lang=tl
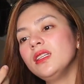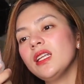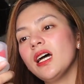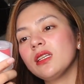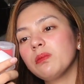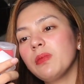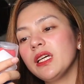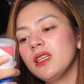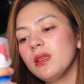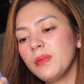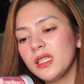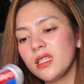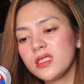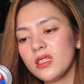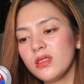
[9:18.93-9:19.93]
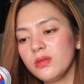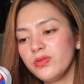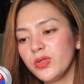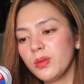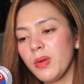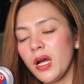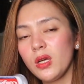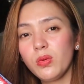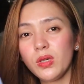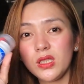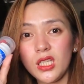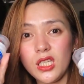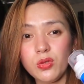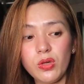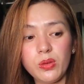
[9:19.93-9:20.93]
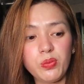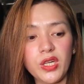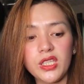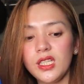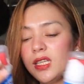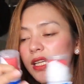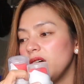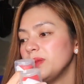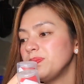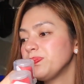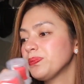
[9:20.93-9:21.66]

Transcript: Not bad naman kasi for buy one, take one, pwede na.